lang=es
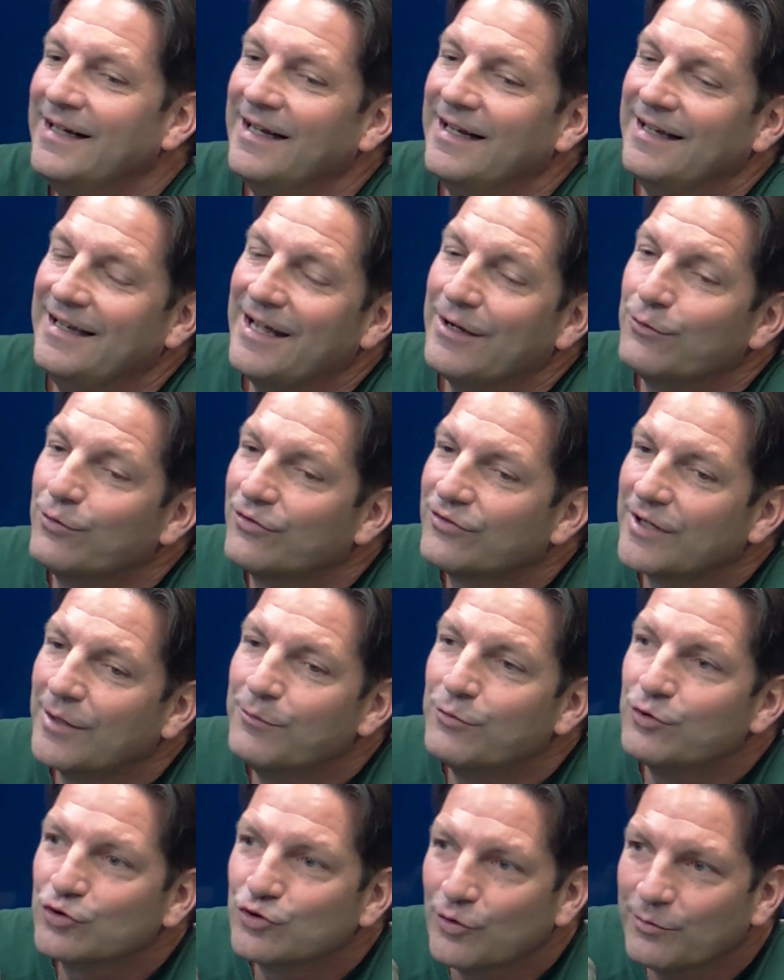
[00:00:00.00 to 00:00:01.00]
le gusta
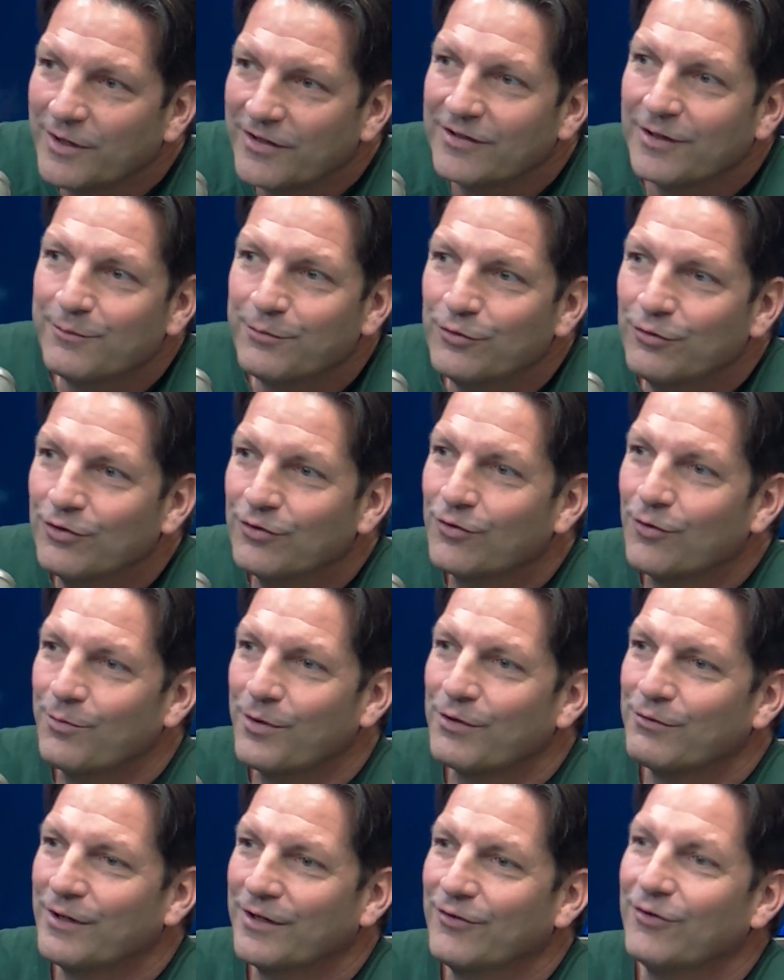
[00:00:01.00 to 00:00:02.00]
mucho más el público
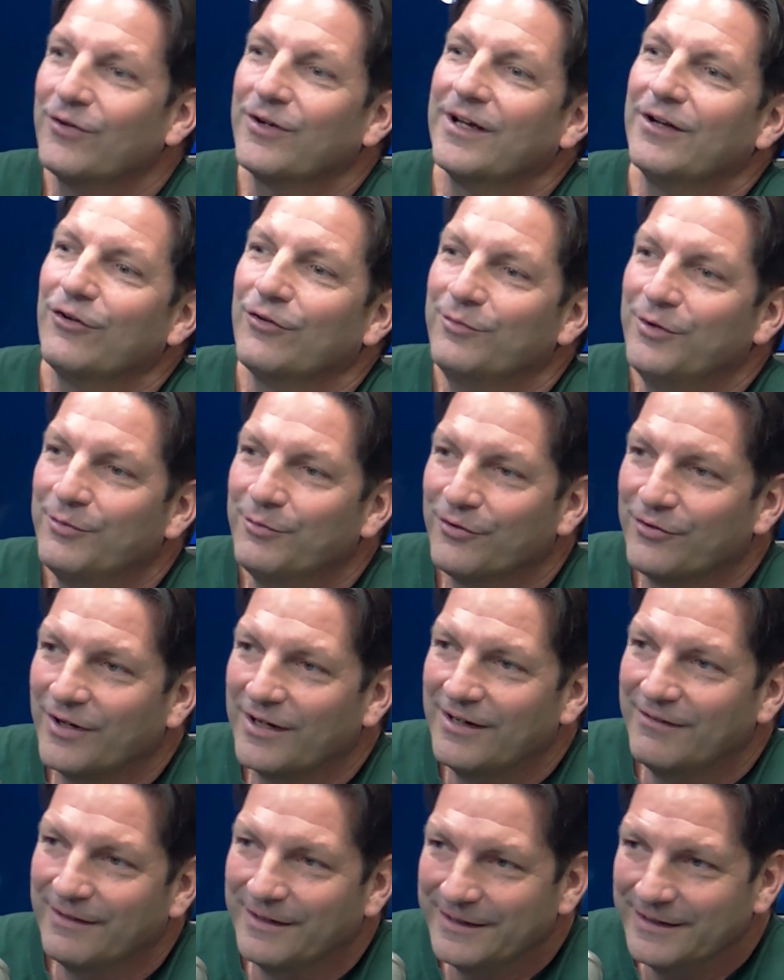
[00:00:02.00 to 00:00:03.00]
peruano que los mismos
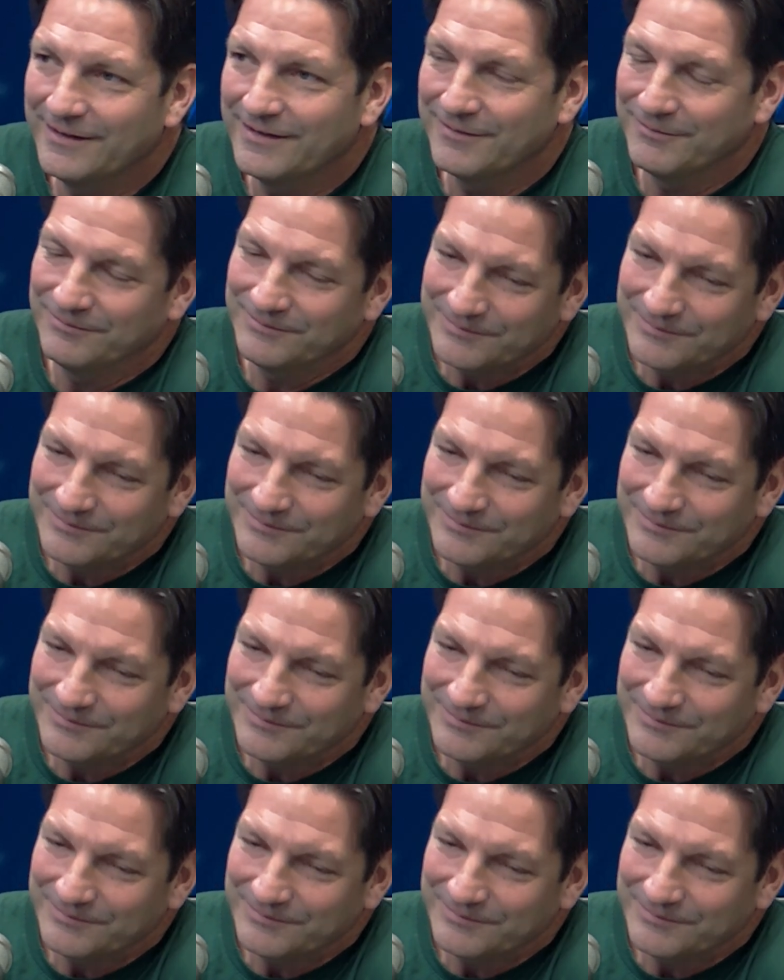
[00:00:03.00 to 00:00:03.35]
alemanes.